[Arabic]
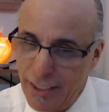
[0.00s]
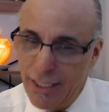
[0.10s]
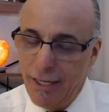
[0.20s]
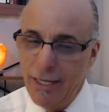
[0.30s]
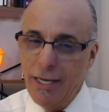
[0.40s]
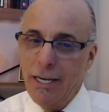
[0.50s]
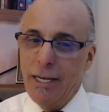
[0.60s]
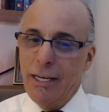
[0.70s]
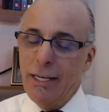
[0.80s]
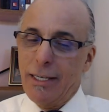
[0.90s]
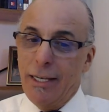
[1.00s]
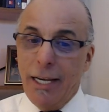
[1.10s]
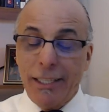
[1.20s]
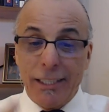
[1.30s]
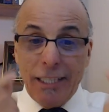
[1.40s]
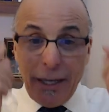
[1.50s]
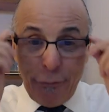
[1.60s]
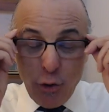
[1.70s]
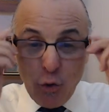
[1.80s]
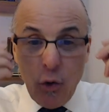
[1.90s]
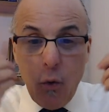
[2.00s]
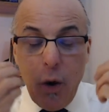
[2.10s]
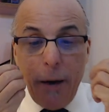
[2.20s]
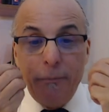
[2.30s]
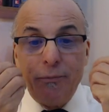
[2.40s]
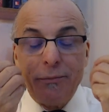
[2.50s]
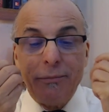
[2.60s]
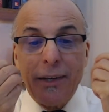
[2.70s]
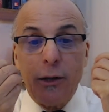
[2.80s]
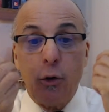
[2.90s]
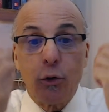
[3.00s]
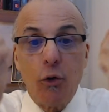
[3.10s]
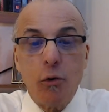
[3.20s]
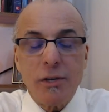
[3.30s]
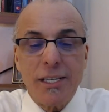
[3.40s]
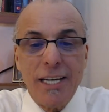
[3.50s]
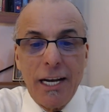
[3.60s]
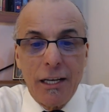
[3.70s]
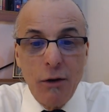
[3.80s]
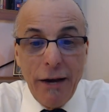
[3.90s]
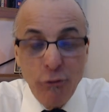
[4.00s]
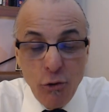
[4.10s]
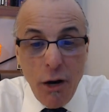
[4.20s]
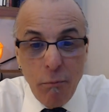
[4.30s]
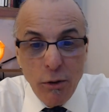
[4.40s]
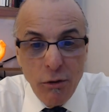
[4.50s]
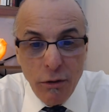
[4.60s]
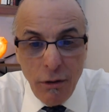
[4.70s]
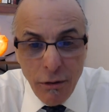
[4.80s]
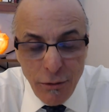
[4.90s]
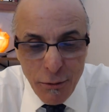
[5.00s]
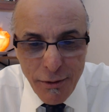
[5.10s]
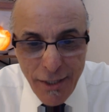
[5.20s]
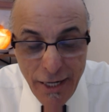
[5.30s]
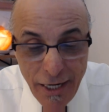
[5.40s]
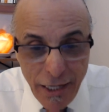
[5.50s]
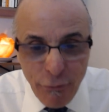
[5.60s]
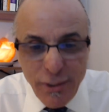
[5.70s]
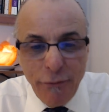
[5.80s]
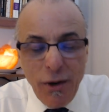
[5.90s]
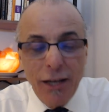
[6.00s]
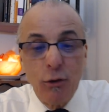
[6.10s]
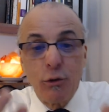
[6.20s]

على آه، خاصك تعرفي شكون هو لودونس ديالك يو هاف تو know about your audience il faut savoir